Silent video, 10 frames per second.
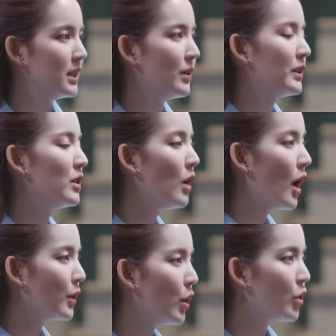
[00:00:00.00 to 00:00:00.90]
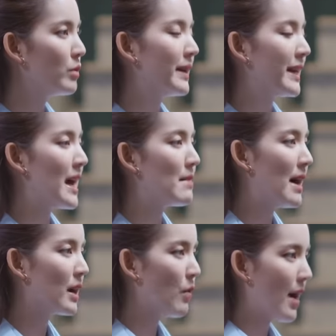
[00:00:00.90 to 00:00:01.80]
ตะวันต้องขอโทษคุณพนิดา
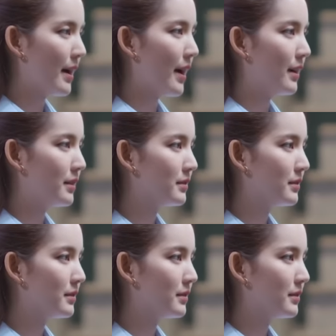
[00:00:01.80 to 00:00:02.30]
มากกว่าค่ะ